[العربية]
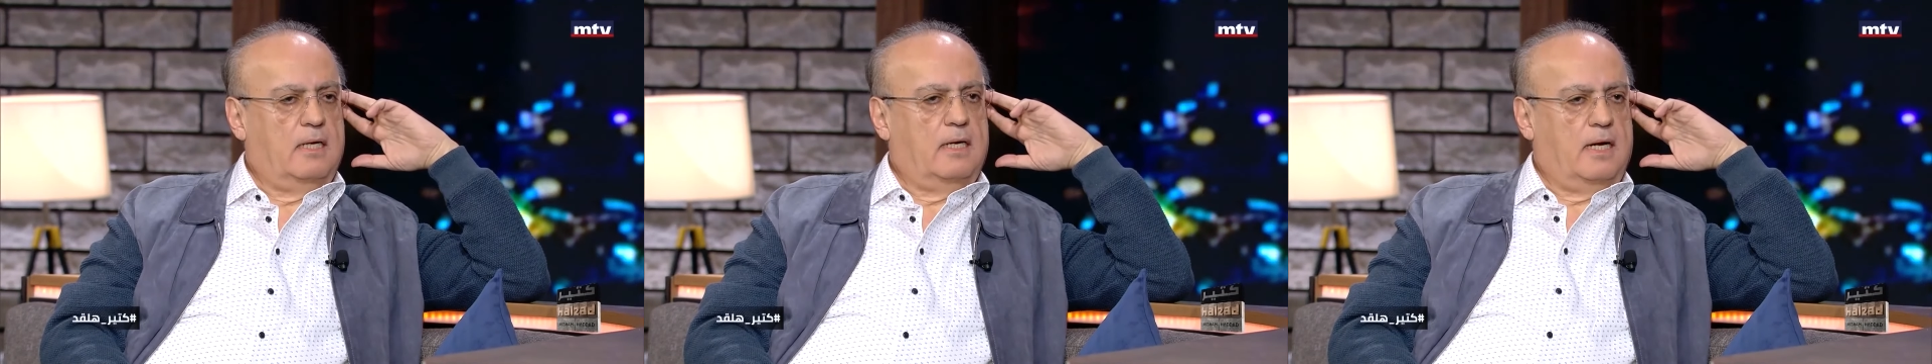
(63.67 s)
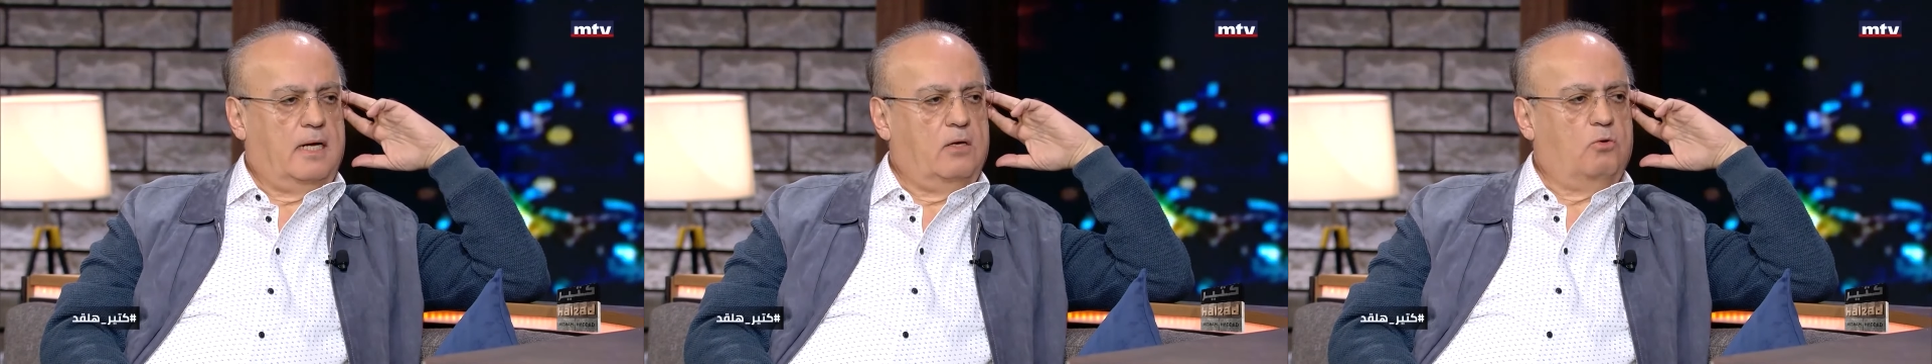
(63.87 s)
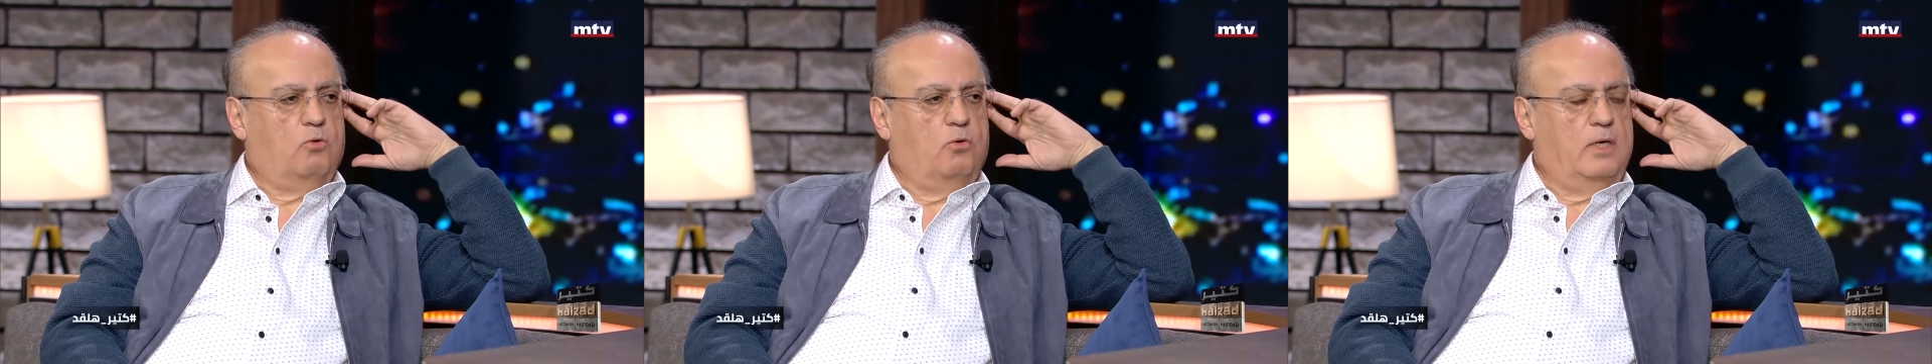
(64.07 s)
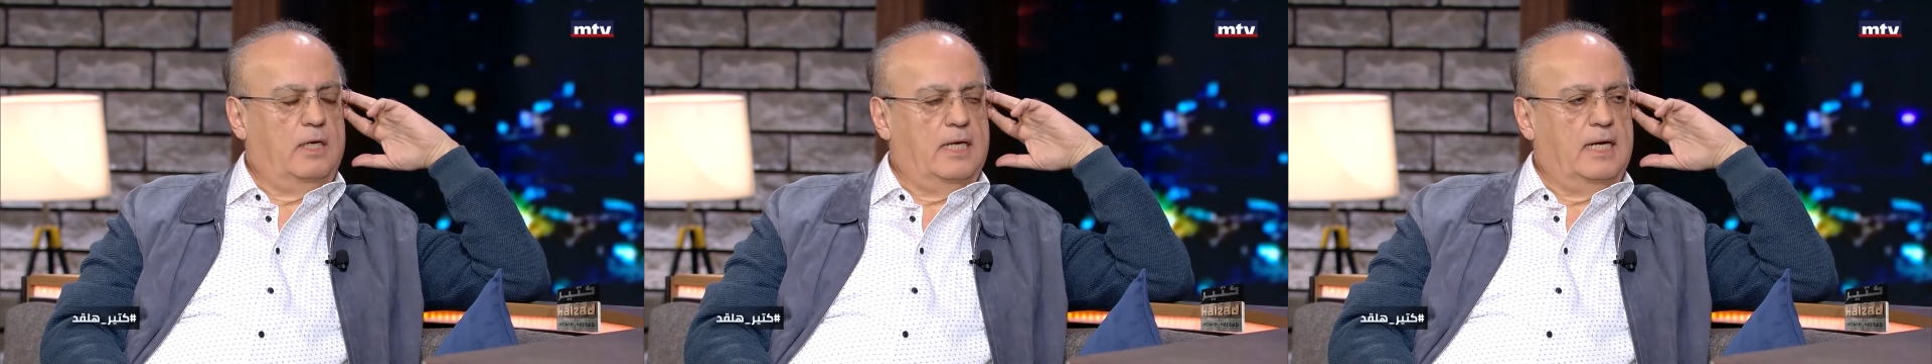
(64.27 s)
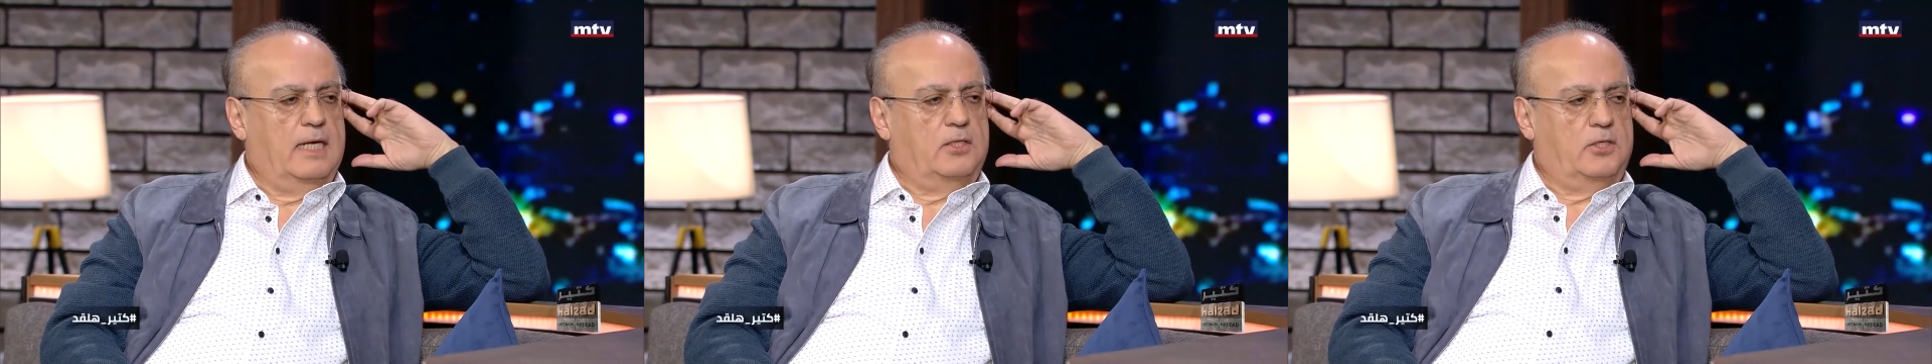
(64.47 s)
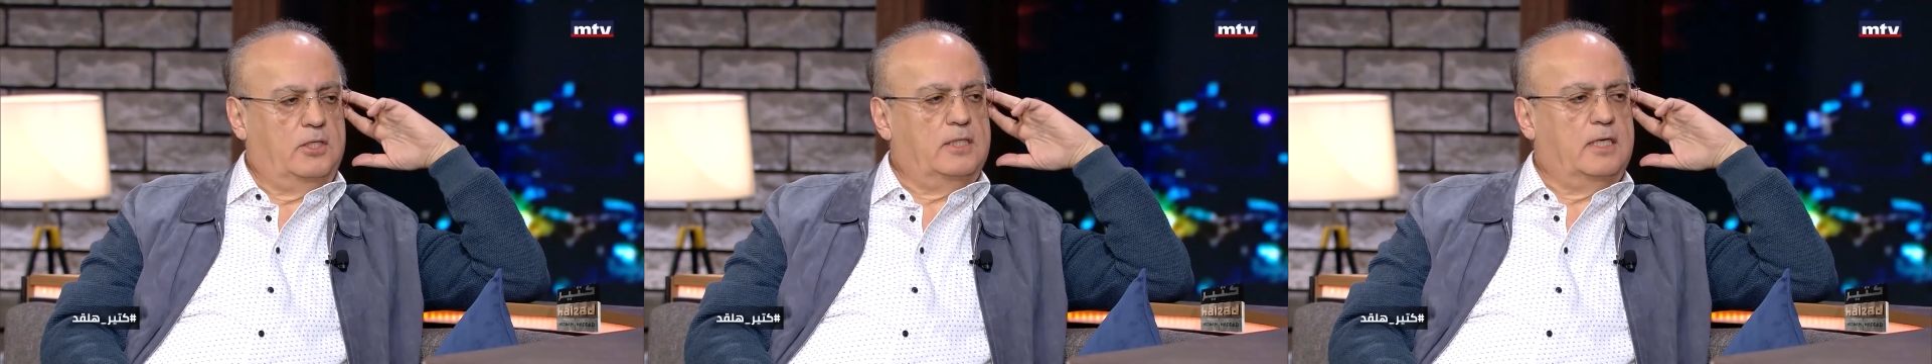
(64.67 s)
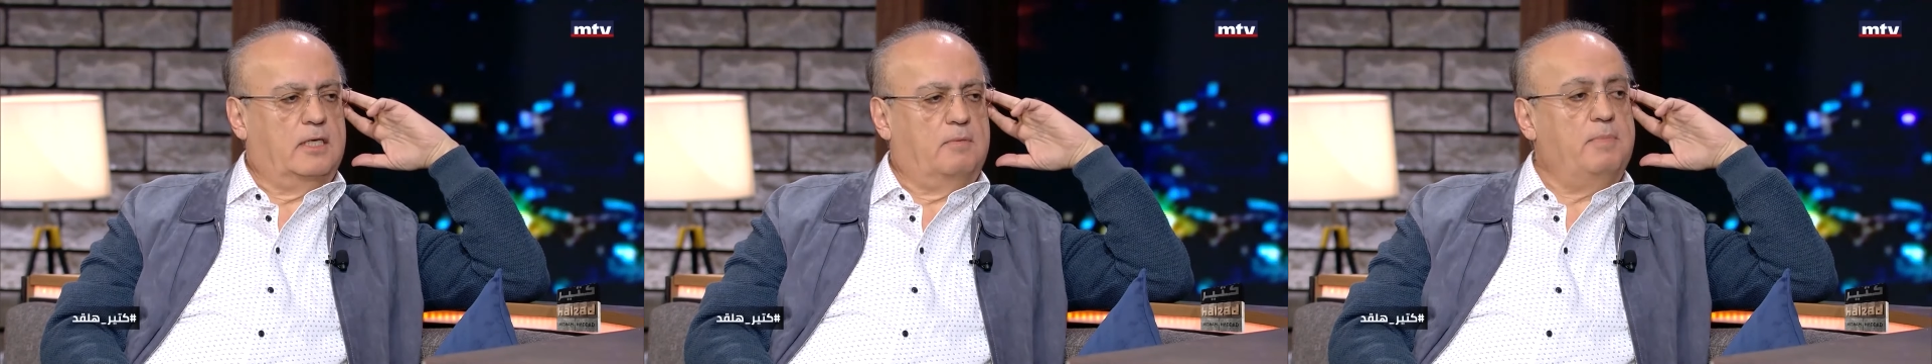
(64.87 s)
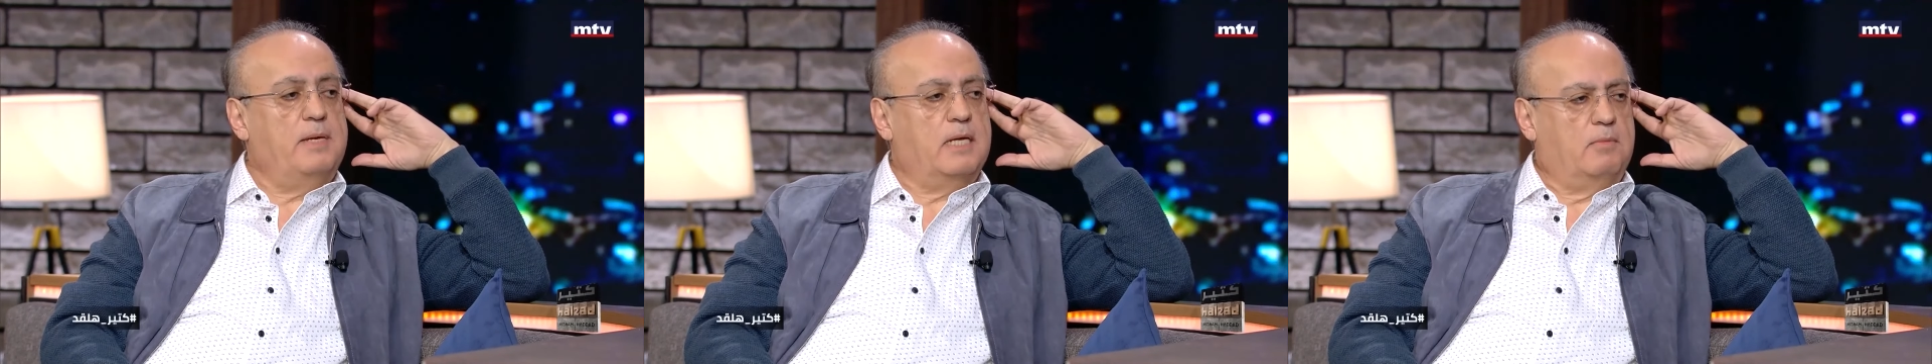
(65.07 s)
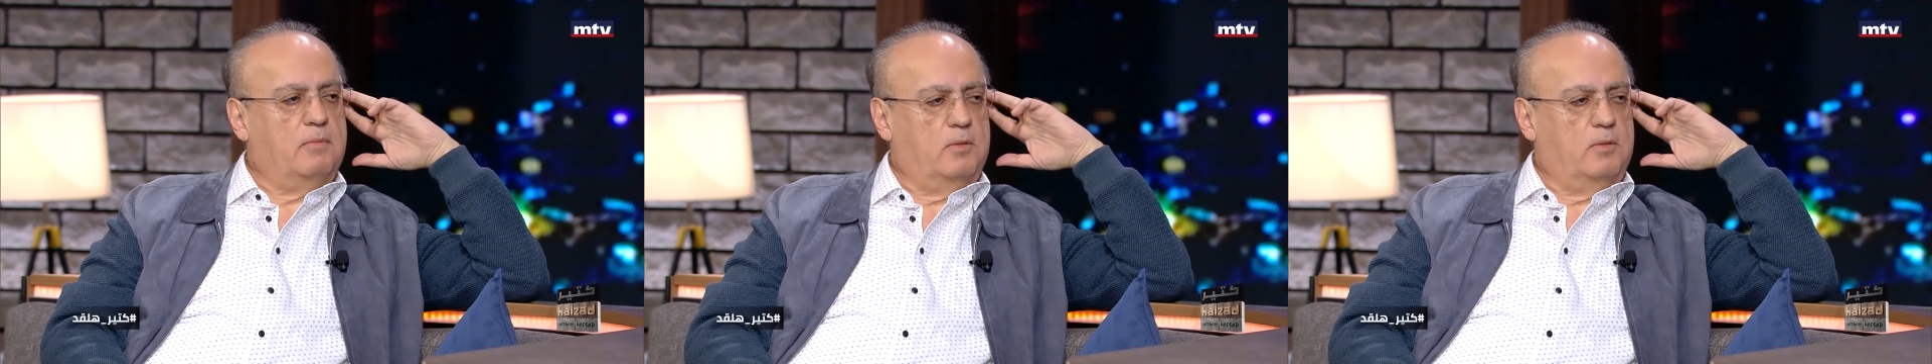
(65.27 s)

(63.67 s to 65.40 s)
راح يكون لها جزء كبير